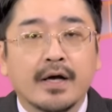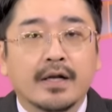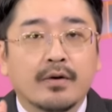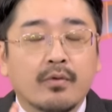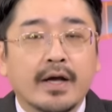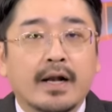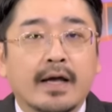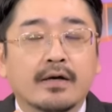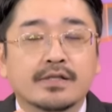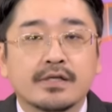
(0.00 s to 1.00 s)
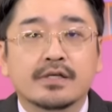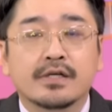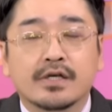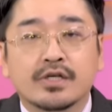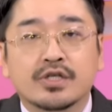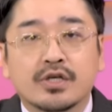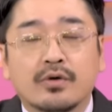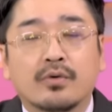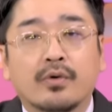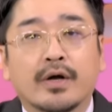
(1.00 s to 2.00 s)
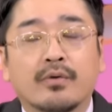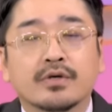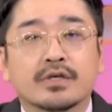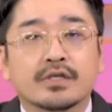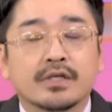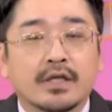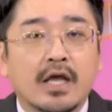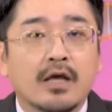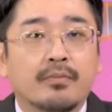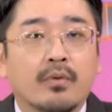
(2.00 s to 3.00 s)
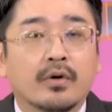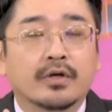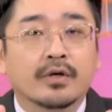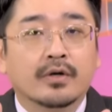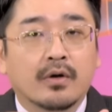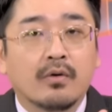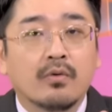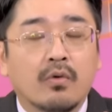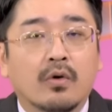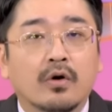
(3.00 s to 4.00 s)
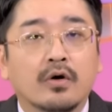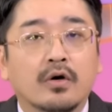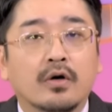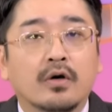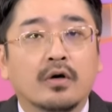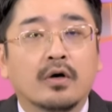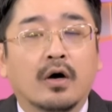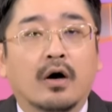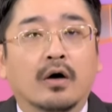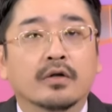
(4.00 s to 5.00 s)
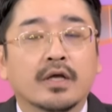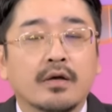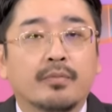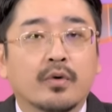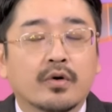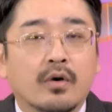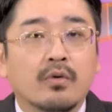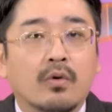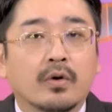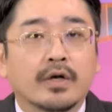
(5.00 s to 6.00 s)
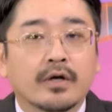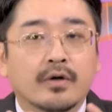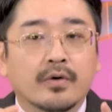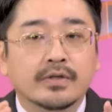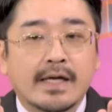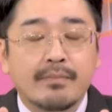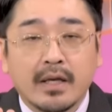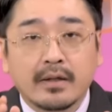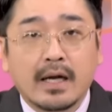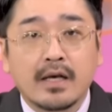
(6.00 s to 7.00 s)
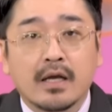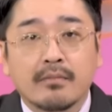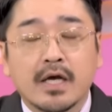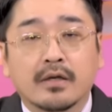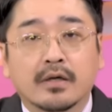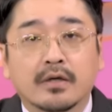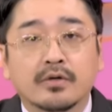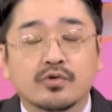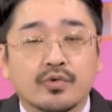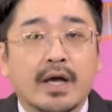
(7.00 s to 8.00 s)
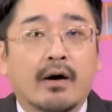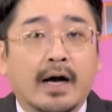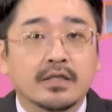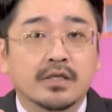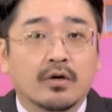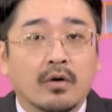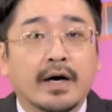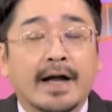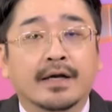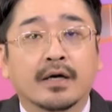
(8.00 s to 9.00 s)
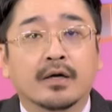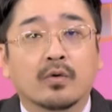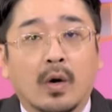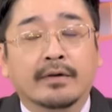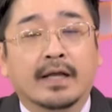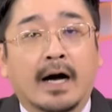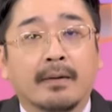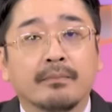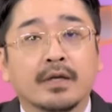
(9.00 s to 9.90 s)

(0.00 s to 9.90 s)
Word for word: 你未来要真正的受惠或者是第一波的供货啊，第一波供货能够在名单里面的主要还是红海跟广达。